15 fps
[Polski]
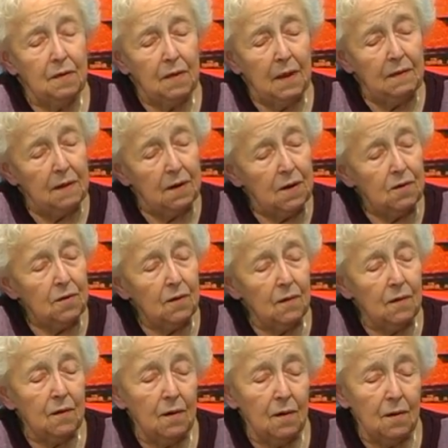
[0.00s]
zasadniczo
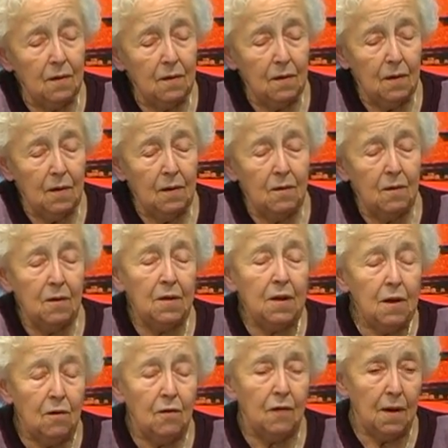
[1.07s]
e,
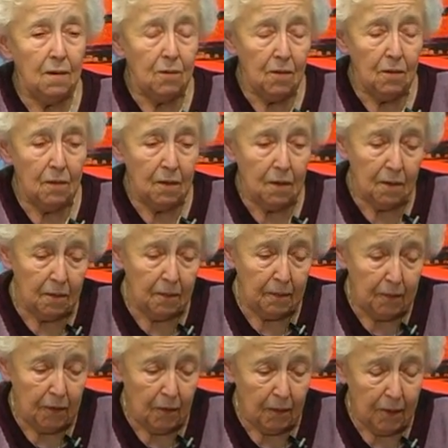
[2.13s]
ogrodników albo e,
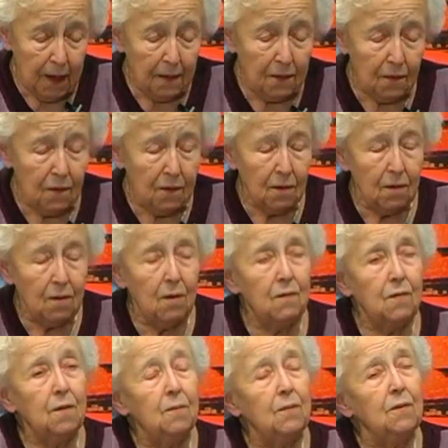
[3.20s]
do prac
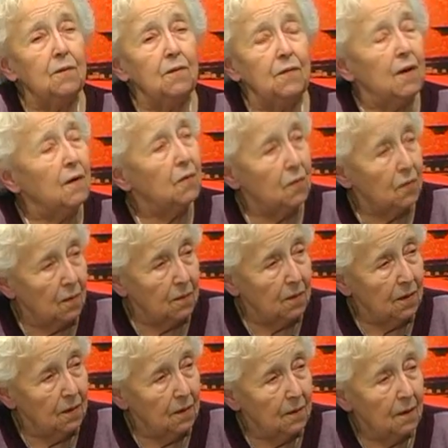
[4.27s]
ogrodowych były dwie
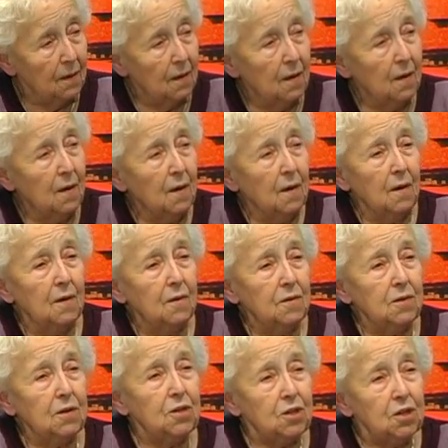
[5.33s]
osoby,
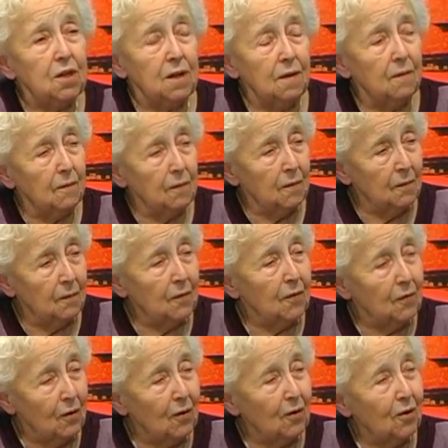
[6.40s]
czy trzy.
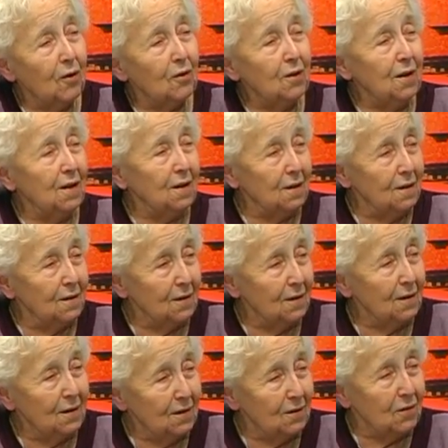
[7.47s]
Był ogrodnik
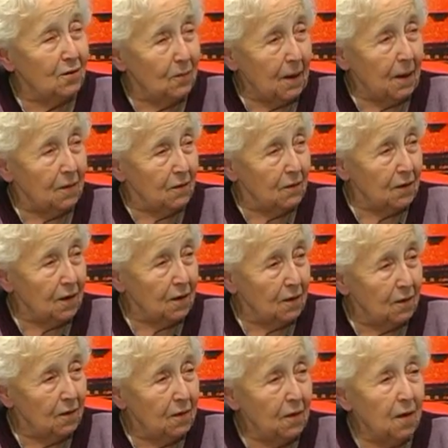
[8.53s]
i, i dwóch
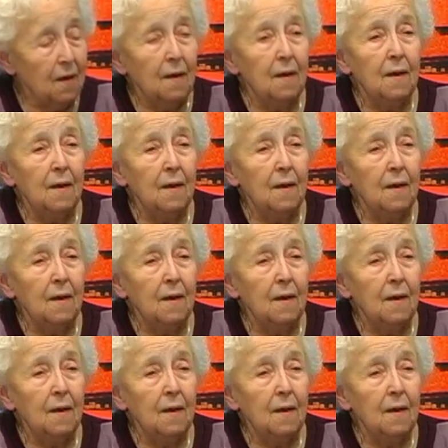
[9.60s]
pracowników,